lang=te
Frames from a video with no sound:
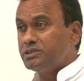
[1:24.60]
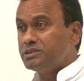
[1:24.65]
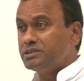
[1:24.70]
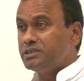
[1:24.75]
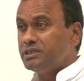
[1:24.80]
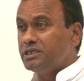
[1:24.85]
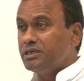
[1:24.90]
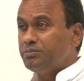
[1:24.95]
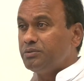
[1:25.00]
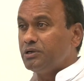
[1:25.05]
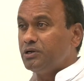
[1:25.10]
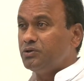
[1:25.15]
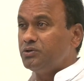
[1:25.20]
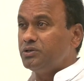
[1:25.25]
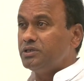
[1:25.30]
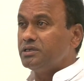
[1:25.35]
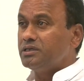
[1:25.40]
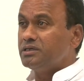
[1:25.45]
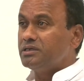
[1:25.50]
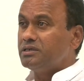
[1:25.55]
రెడ్డి తమను
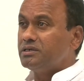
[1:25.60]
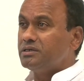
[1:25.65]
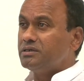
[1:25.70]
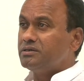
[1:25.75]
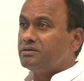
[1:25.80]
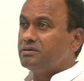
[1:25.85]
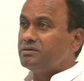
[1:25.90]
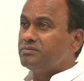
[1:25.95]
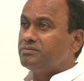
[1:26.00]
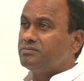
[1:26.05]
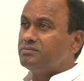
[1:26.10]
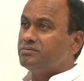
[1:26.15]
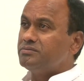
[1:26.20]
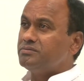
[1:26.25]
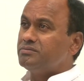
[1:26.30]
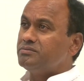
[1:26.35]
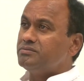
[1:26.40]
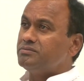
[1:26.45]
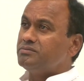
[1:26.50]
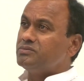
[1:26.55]
పట్టించుకోలేదని
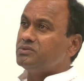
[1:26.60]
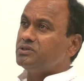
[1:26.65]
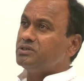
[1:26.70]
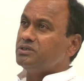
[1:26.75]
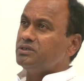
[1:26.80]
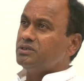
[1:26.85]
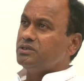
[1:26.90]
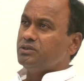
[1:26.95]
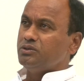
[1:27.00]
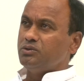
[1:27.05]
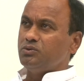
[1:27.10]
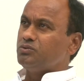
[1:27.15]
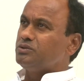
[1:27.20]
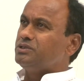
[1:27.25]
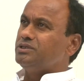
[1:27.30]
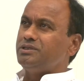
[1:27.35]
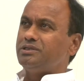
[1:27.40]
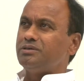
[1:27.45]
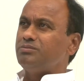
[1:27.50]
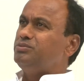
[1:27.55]
రాజకీయ
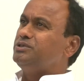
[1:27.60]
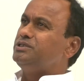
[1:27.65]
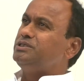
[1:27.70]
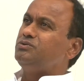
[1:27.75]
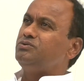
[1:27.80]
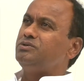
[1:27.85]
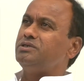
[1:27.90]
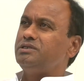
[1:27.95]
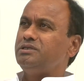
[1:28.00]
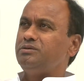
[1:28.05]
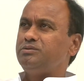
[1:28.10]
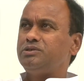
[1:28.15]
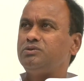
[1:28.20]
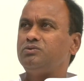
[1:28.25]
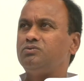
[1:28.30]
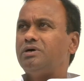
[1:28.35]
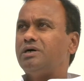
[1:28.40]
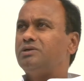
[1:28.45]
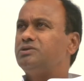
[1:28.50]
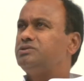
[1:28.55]
ప్రయోజనాల కోసం
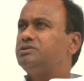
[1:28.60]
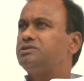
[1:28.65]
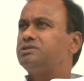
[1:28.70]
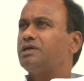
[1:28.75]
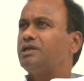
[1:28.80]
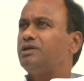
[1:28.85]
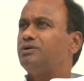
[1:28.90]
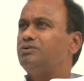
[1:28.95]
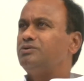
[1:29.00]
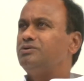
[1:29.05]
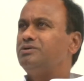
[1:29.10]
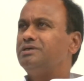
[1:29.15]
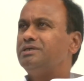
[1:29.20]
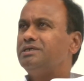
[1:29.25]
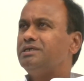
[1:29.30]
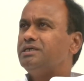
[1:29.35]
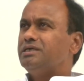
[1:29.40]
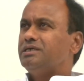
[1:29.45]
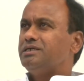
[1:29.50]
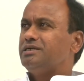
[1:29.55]
మళ్ళీ బీజేపీ నుండి
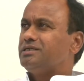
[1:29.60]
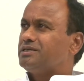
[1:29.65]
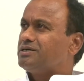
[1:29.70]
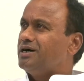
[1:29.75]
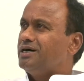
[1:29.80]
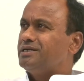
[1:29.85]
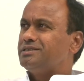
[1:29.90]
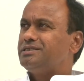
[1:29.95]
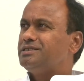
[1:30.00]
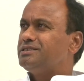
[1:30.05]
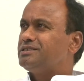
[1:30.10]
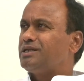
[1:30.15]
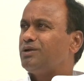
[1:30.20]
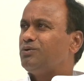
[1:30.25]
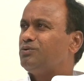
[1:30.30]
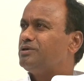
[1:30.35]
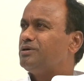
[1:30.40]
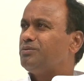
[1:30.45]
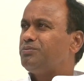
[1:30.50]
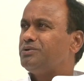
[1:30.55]
బరిలో దిగుతుండడంతో
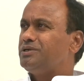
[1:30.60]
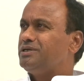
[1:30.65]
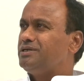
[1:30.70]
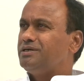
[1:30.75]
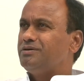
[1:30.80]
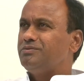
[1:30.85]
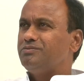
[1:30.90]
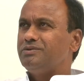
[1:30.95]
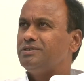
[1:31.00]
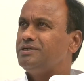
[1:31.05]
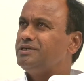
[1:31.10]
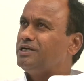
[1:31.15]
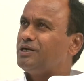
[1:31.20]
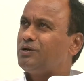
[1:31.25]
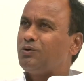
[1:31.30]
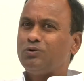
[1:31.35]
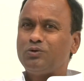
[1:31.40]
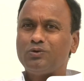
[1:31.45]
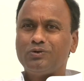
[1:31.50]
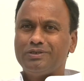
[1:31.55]
గులాబీ
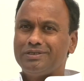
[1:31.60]
అభ్యర్థికి